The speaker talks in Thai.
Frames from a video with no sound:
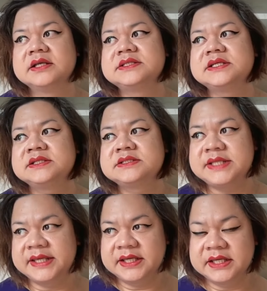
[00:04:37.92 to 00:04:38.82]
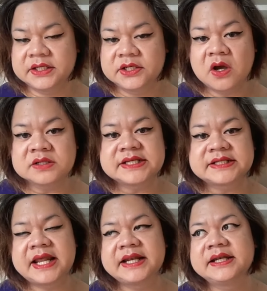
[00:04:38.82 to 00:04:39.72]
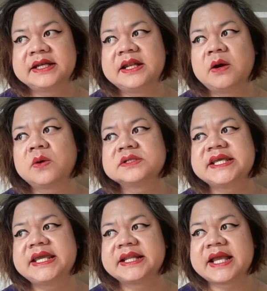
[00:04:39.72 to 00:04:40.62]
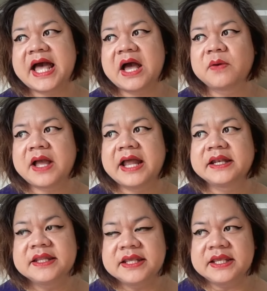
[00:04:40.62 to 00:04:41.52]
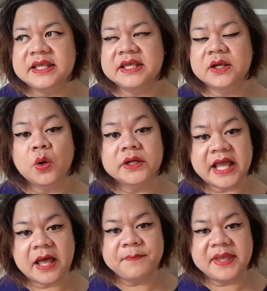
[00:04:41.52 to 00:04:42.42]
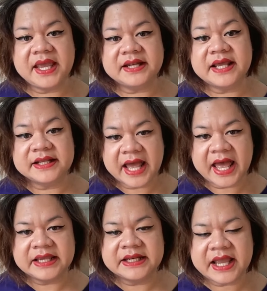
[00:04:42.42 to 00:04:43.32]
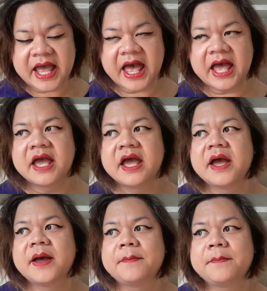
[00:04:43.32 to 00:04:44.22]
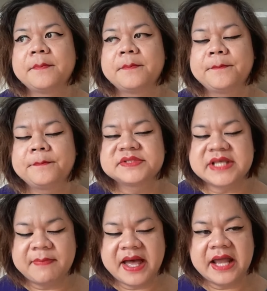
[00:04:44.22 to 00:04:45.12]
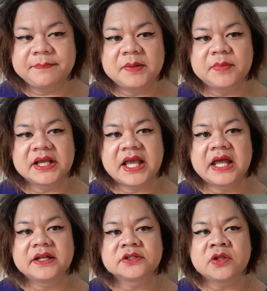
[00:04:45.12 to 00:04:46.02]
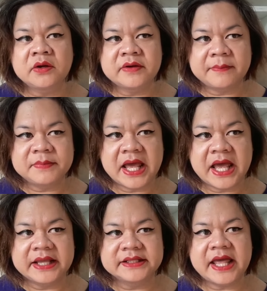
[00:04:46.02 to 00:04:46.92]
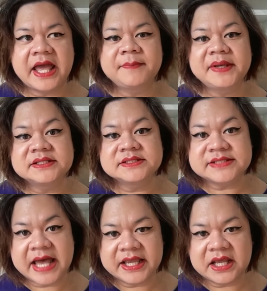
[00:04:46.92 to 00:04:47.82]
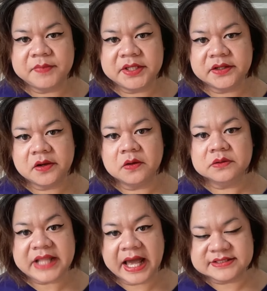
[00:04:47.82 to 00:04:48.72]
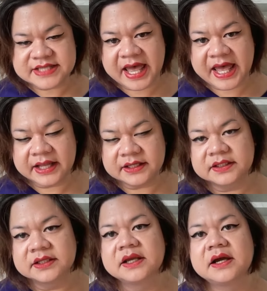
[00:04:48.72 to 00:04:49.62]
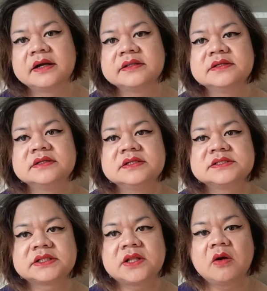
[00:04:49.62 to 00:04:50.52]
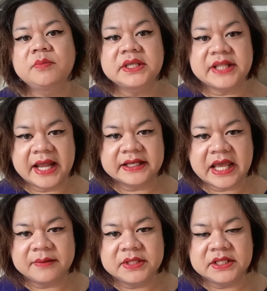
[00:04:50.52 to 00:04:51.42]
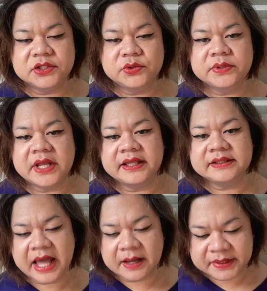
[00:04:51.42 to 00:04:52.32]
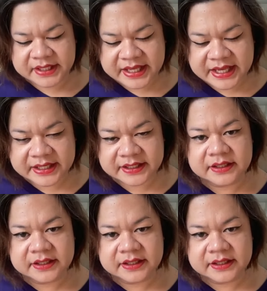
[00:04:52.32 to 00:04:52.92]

จริงๆนอกจากนั้นเราก็จะเห็นข่าวการที่คนข้ามเพศในไทยนะคะสามารถเป็นพนักงานต้อนรับได้แต่เป็นสายการบินของต่างชาติหรือจะต้องมีฐานการบินอยู่ในต่างประเทศ